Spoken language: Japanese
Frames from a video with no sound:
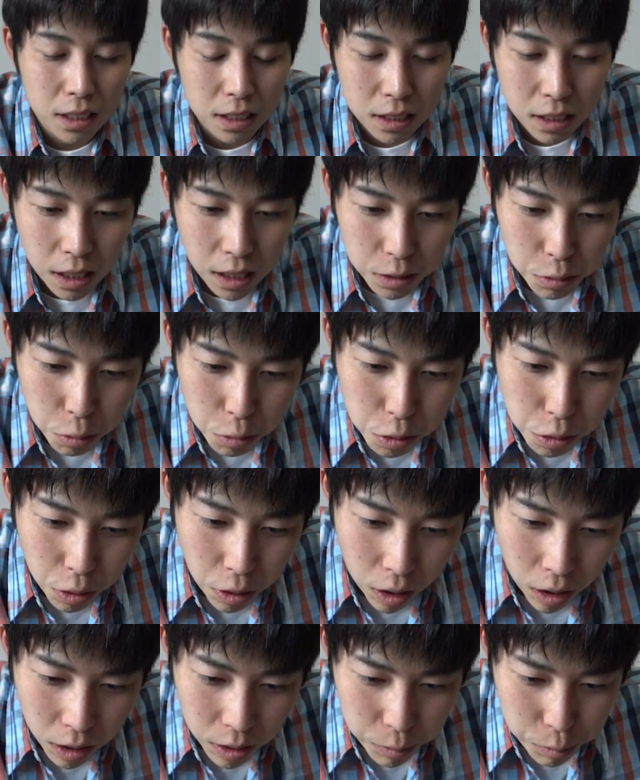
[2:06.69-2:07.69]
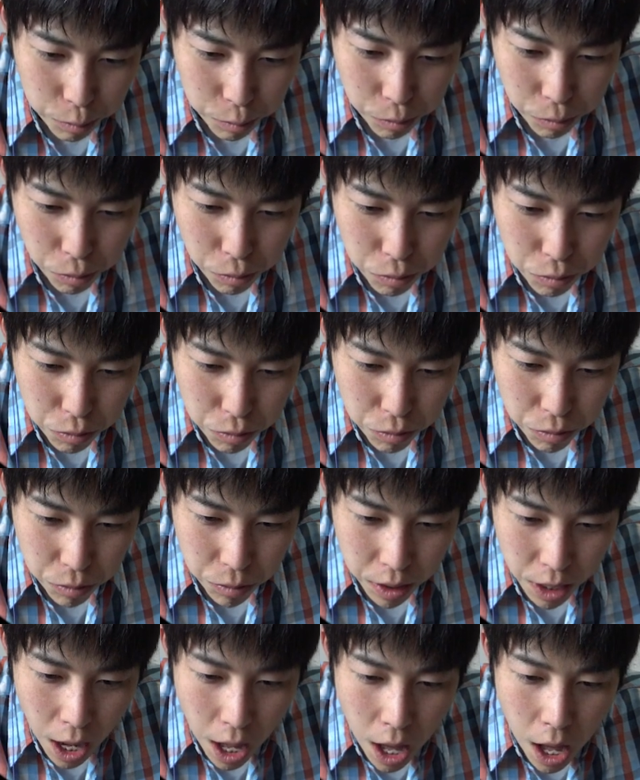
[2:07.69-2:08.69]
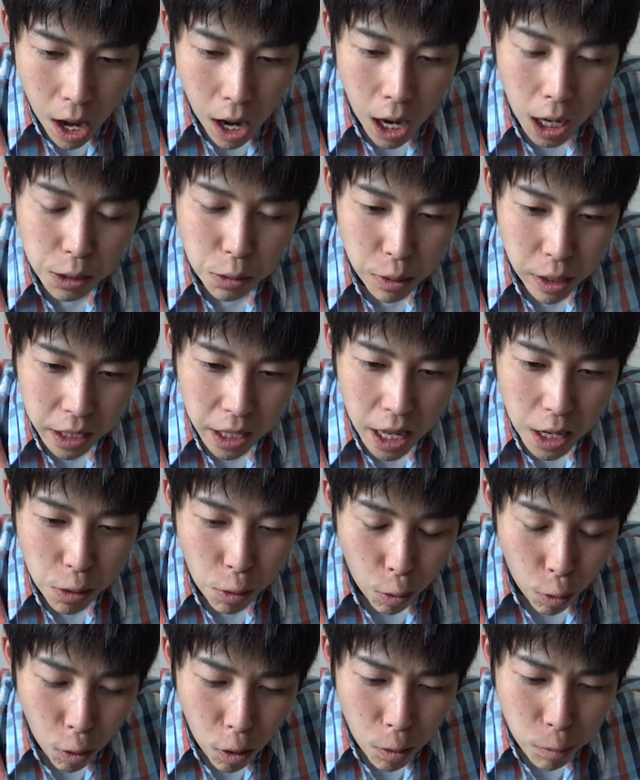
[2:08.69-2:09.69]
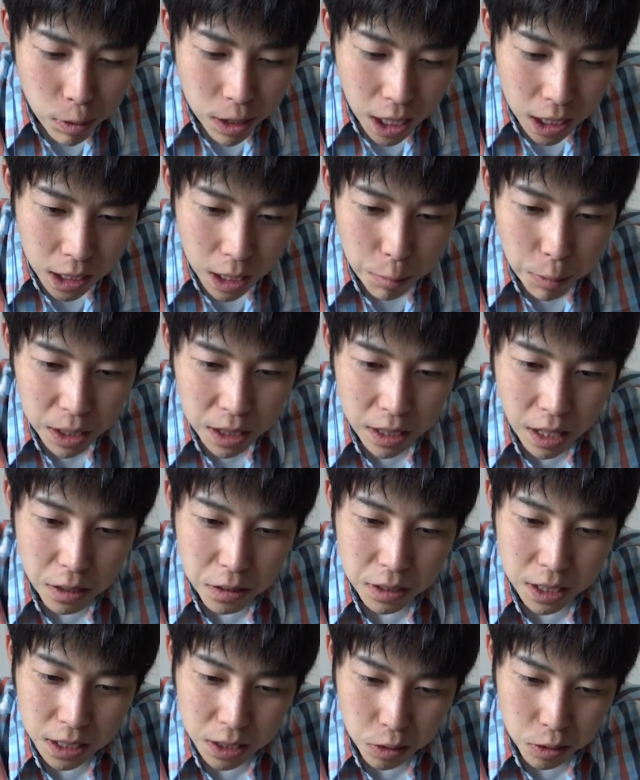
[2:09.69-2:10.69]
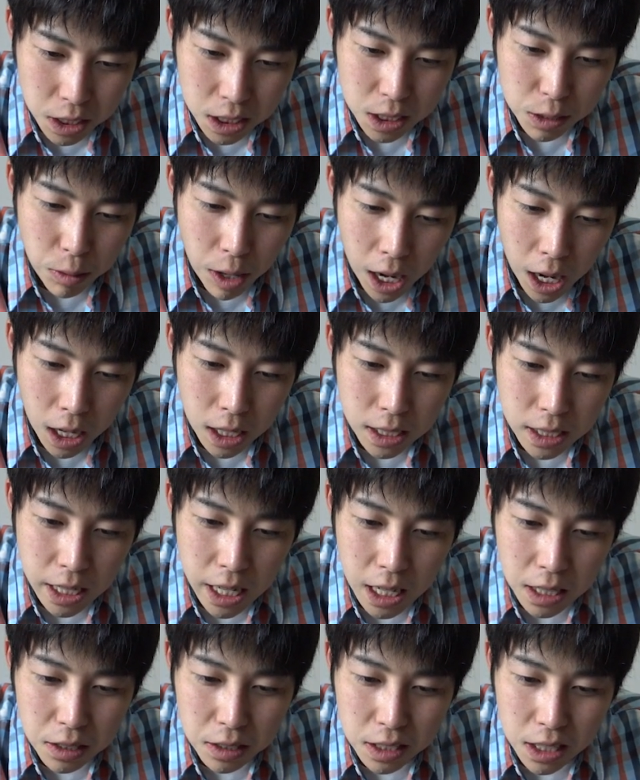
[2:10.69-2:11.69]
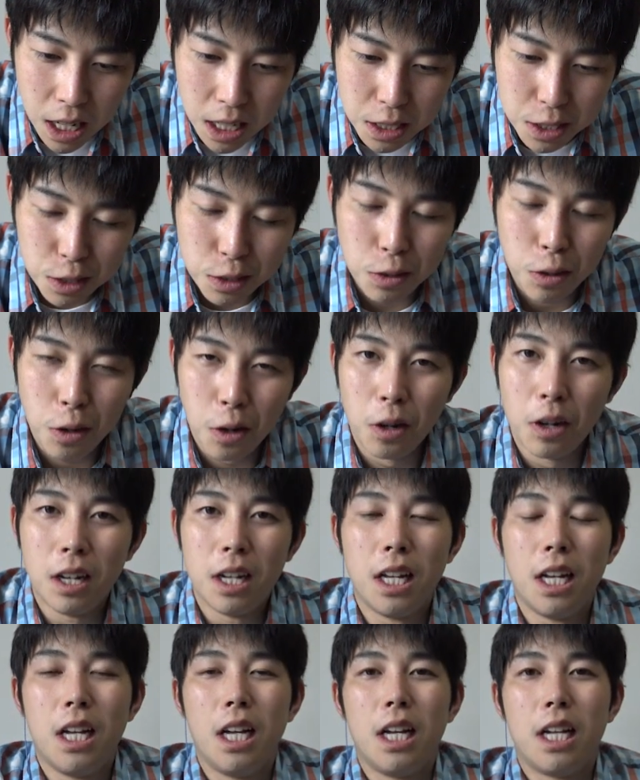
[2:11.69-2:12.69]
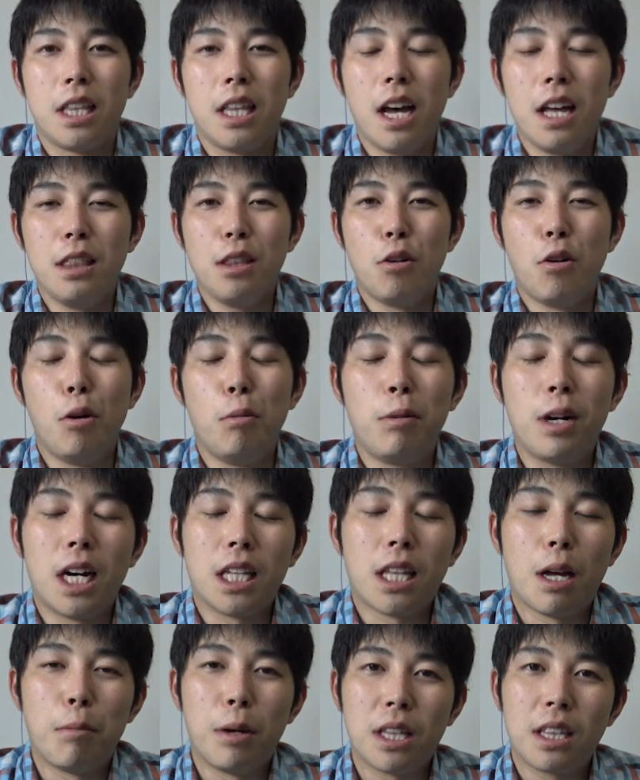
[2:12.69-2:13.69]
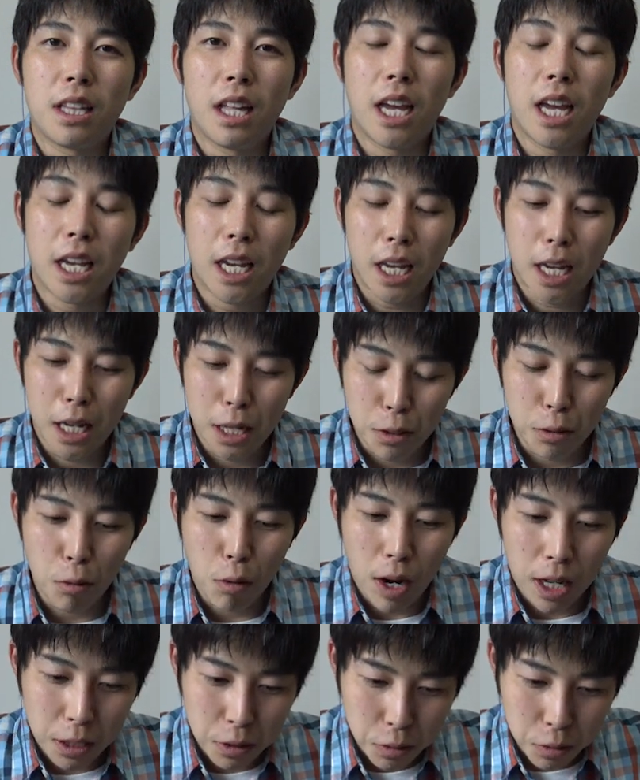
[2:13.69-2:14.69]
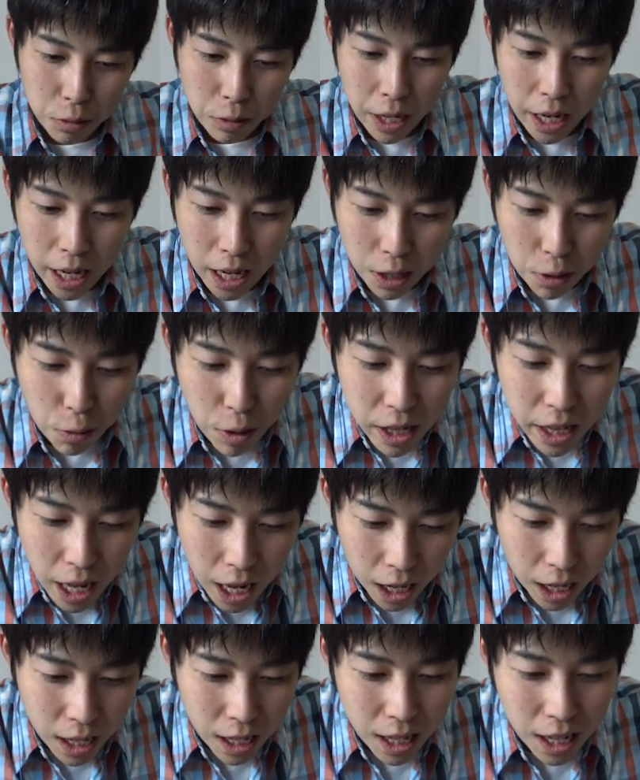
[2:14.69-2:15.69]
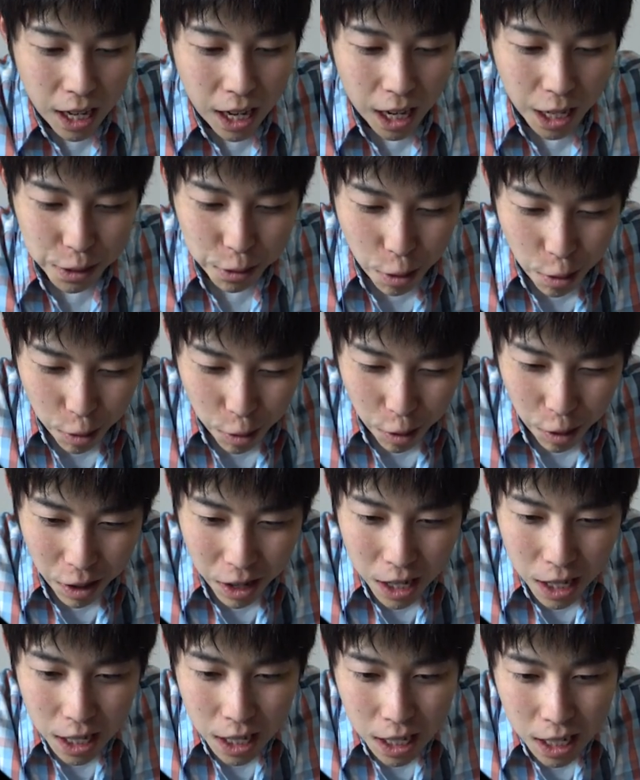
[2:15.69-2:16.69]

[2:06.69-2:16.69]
さあどうしようあとね結構オーブが溜まってるんですよ実は235なんでオーブが溜まっているのかというとねこれだあの